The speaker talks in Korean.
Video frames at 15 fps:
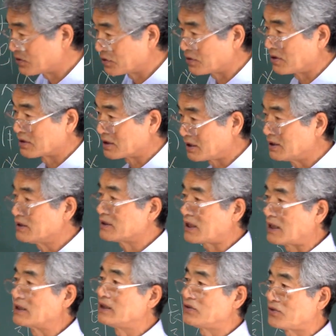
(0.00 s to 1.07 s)
주고 큰
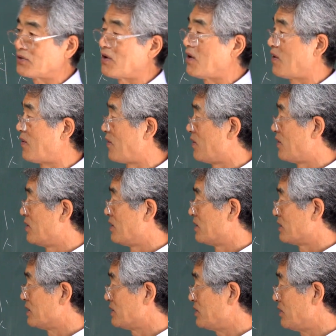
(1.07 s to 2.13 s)
상을 주고
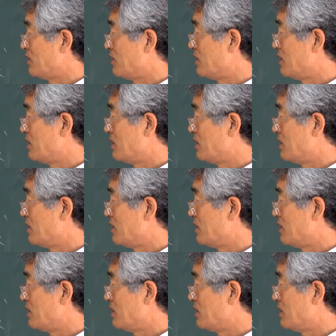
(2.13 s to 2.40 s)
그죠?